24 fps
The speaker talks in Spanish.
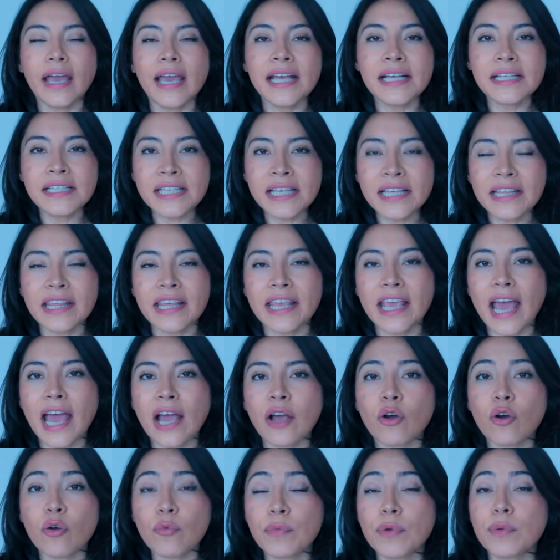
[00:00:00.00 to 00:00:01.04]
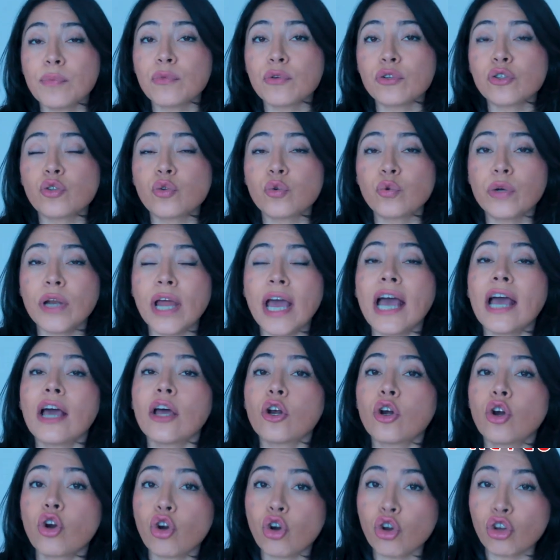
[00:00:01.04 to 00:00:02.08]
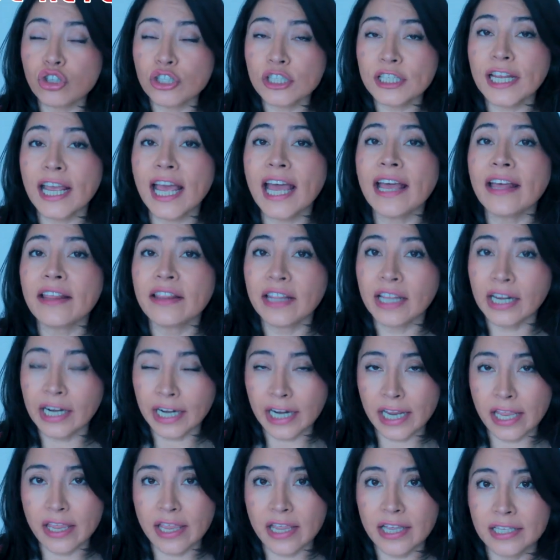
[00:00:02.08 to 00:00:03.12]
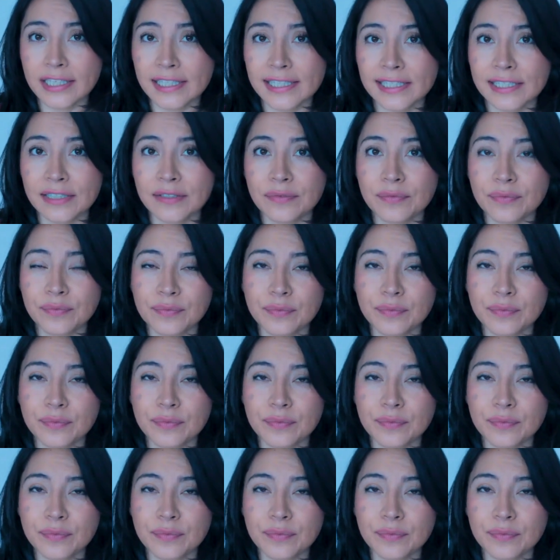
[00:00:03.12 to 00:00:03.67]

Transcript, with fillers: Ese día comemos una rosca de reyes.